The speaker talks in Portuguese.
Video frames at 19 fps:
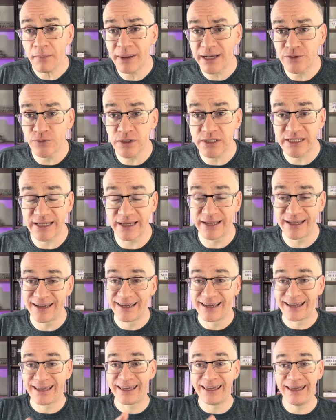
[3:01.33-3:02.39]
Mas você
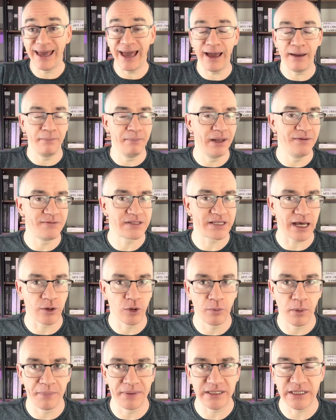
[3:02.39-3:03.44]
que é beneficiário
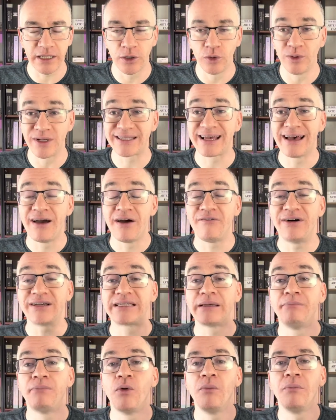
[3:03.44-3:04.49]
do BPC Loas vai
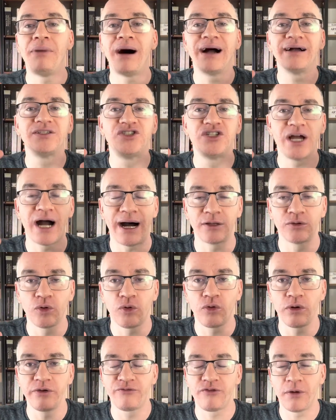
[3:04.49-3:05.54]
ser bombardeado
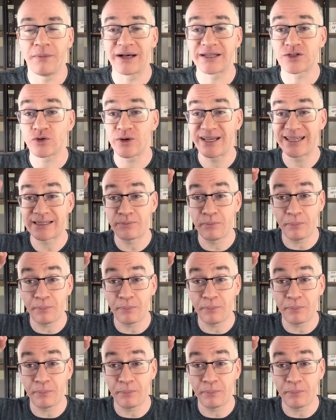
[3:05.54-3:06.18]
com informações.